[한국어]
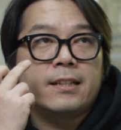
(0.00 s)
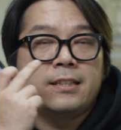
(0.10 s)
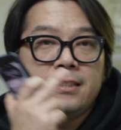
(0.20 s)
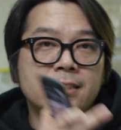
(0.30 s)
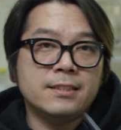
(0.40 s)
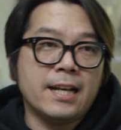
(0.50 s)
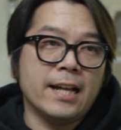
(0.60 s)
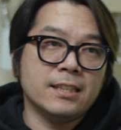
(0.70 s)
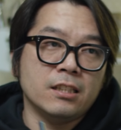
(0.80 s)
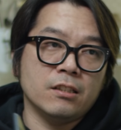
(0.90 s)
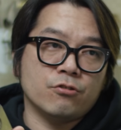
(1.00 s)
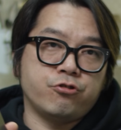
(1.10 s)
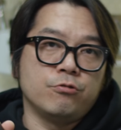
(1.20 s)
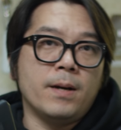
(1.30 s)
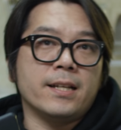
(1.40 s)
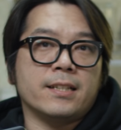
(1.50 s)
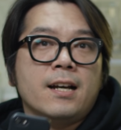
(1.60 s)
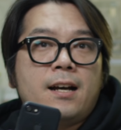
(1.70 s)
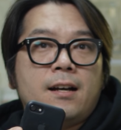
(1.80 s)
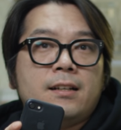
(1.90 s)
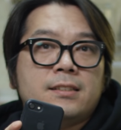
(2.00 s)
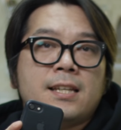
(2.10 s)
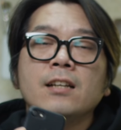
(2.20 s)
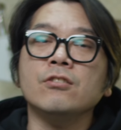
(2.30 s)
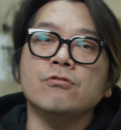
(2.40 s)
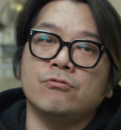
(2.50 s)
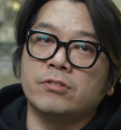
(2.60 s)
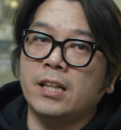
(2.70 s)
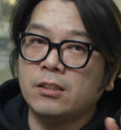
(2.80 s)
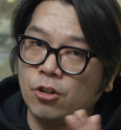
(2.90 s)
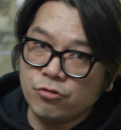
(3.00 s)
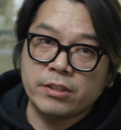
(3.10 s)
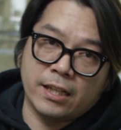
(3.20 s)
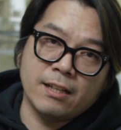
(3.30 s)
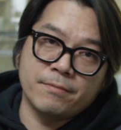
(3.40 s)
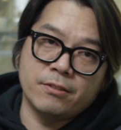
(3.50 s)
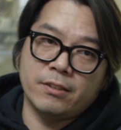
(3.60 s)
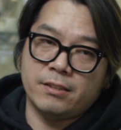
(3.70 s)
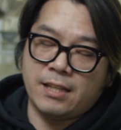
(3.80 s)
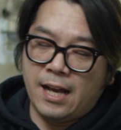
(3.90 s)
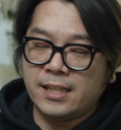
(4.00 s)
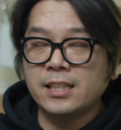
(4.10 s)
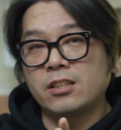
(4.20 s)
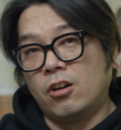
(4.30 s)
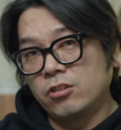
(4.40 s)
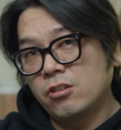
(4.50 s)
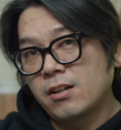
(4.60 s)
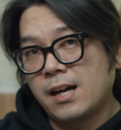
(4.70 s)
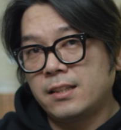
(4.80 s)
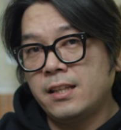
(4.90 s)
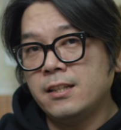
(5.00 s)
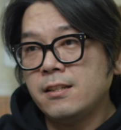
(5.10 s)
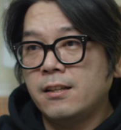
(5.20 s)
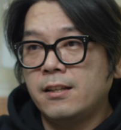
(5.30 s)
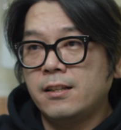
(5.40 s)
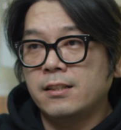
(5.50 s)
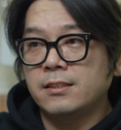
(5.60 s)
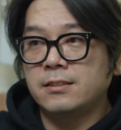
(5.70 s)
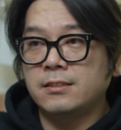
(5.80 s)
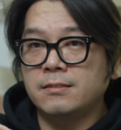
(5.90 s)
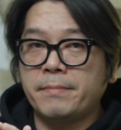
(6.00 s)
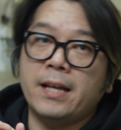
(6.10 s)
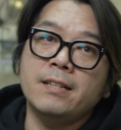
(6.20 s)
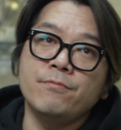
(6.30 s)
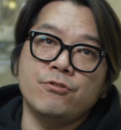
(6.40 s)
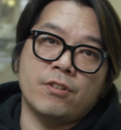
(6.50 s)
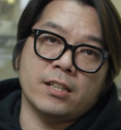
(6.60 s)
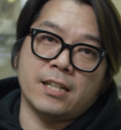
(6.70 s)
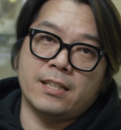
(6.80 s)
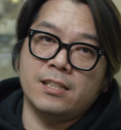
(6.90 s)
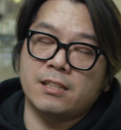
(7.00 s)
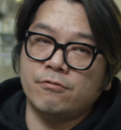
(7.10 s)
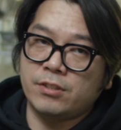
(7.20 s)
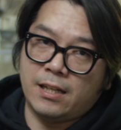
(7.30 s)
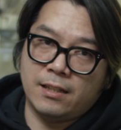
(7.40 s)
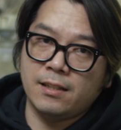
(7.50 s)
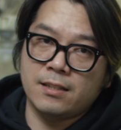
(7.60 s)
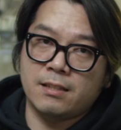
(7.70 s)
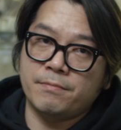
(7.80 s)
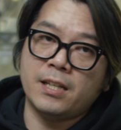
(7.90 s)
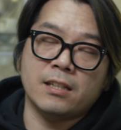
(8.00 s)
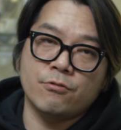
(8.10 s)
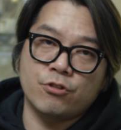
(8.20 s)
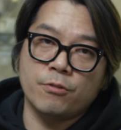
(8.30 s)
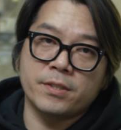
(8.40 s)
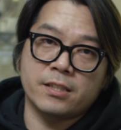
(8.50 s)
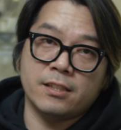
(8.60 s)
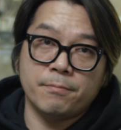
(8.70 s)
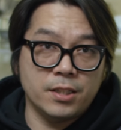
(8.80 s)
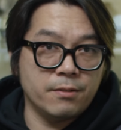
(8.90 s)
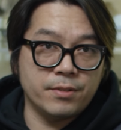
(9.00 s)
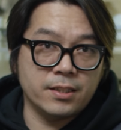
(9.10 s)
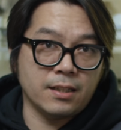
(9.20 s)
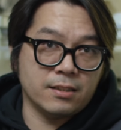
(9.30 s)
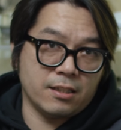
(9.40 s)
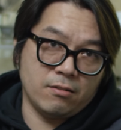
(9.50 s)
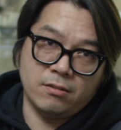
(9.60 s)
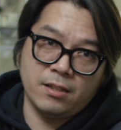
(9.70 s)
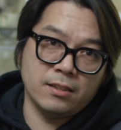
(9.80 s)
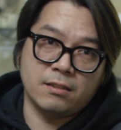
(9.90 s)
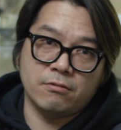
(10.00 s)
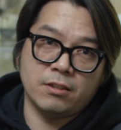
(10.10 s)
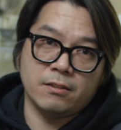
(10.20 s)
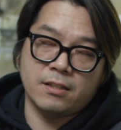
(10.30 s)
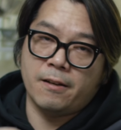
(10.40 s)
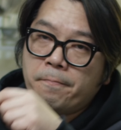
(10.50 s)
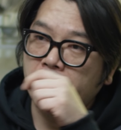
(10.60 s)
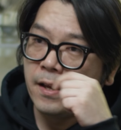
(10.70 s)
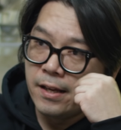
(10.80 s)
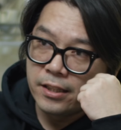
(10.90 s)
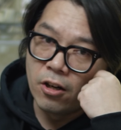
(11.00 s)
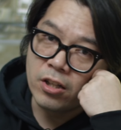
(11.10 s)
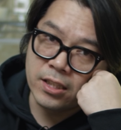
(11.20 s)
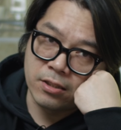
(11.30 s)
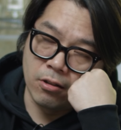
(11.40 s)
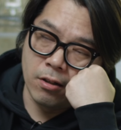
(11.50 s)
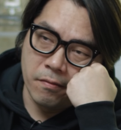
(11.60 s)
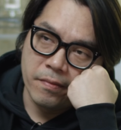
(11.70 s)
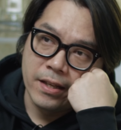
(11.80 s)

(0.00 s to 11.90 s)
그 까치 두 마리가 창경궁의 터줏대감인 거예요. 자기 영역 안에 그 맹금류가 자리를 잡고 자라나게 되면 자기가 위험해지니까 미리미리 다 제거를 하더라고요. 자, 여기서